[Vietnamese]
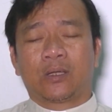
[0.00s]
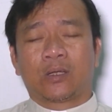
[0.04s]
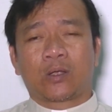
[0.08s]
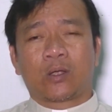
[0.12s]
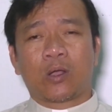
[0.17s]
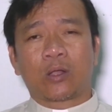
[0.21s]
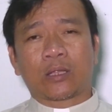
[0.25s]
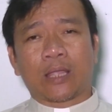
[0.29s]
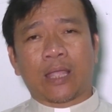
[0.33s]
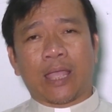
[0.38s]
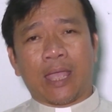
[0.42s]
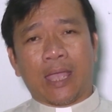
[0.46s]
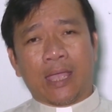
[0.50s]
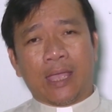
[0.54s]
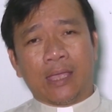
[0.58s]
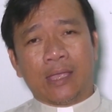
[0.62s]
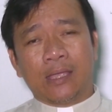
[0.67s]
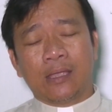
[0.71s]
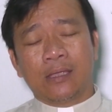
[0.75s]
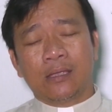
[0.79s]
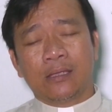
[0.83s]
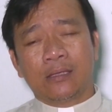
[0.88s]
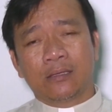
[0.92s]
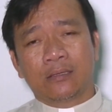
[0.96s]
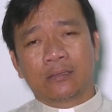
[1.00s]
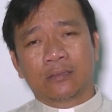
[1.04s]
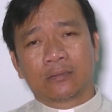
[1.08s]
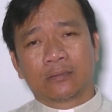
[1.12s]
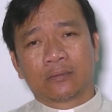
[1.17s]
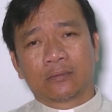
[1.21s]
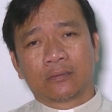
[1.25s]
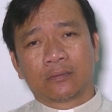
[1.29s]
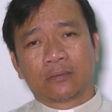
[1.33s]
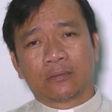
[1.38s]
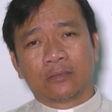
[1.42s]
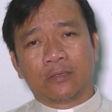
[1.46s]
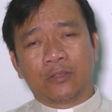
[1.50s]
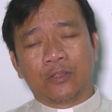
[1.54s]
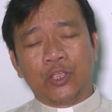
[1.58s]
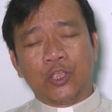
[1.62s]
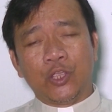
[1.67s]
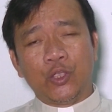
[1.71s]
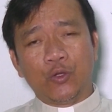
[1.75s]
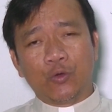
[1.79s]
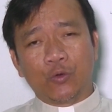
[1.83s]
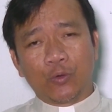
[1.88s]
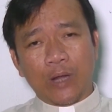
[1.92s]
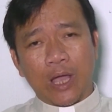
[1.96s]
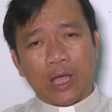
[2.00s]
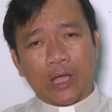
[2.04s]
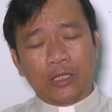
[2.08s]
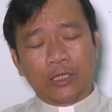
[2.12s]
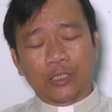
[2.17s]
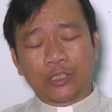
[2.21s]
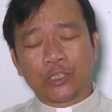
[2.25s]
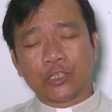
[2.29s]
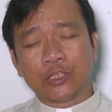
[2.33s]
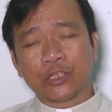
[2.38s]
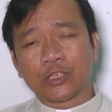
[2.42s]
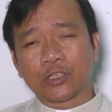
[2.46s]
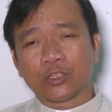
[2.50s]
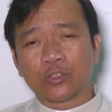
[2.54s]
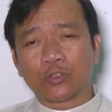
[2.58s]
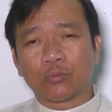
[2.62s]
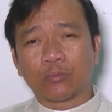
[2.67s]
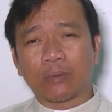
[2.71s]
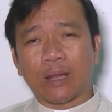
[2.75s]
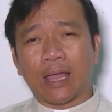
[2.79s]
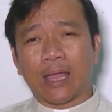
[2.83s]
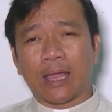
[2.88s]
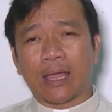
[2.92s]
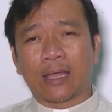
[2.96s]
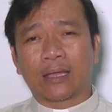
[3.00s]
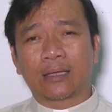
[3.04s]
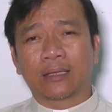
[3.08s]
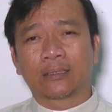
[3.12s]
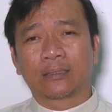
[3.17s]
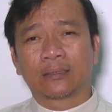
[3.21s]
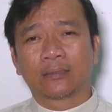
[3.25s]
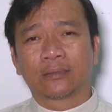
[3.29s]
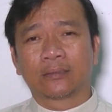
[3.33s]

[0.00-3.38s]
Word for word: có thể nhiều đời trước chúng ta